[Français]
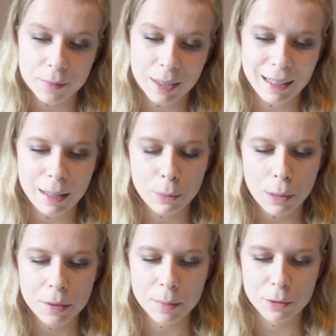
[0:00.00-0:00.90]
elle est un peu
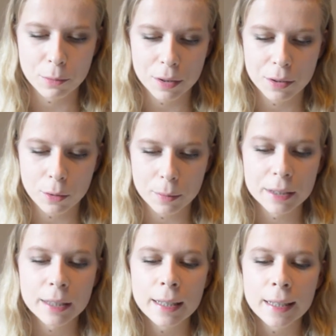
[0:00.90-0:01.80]
abîmée depuis le temps, mais
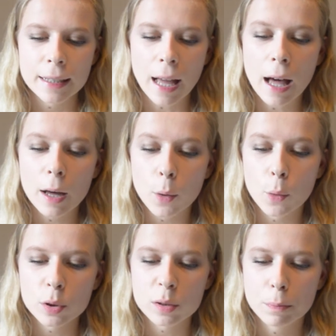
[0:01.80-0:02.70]
il y a un
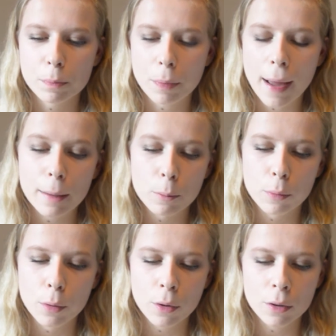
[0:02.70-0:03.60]
rose pâle
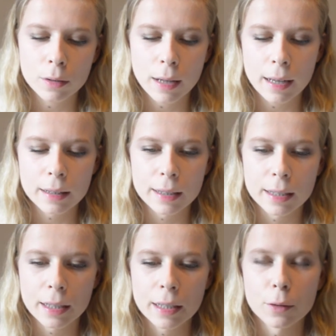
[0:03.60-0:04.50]
blanc, un
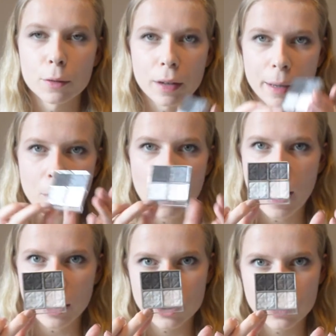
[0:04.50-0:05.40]
gris euh, vraiment
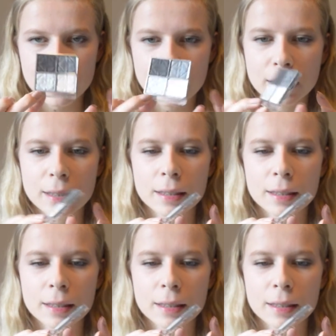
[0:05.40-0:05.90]
argenté,